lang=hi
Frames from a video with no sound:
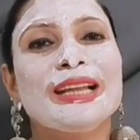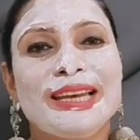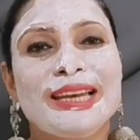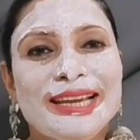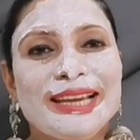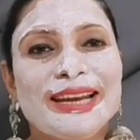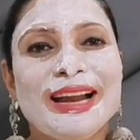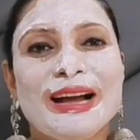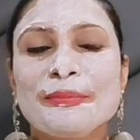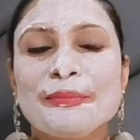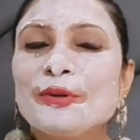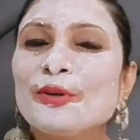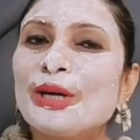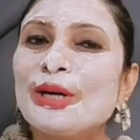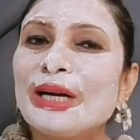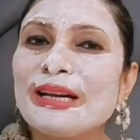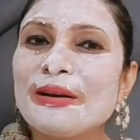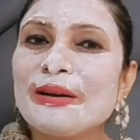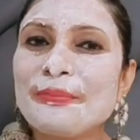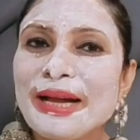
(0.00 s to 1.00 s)
लेकिन आप लोग
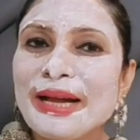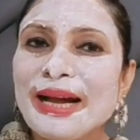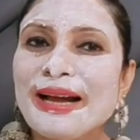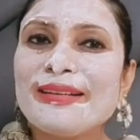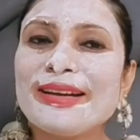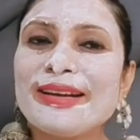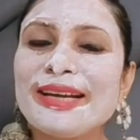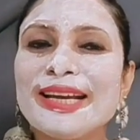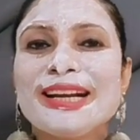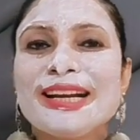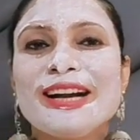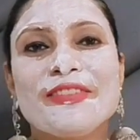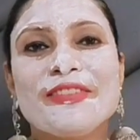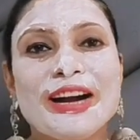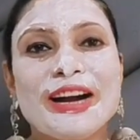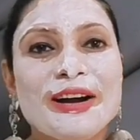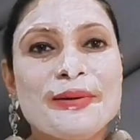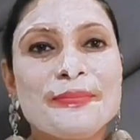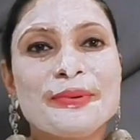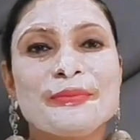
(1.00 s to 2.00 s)
का अगर प्यार रहेगा
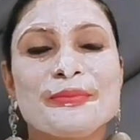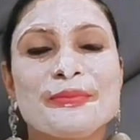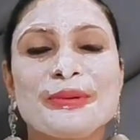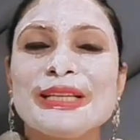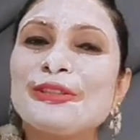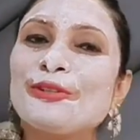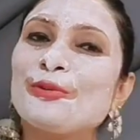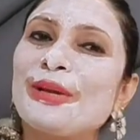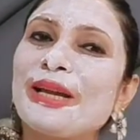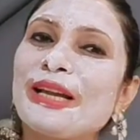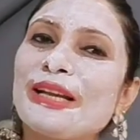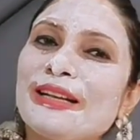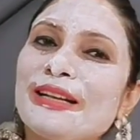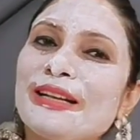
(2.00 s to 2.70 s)
वहाँ पर भी तो मैं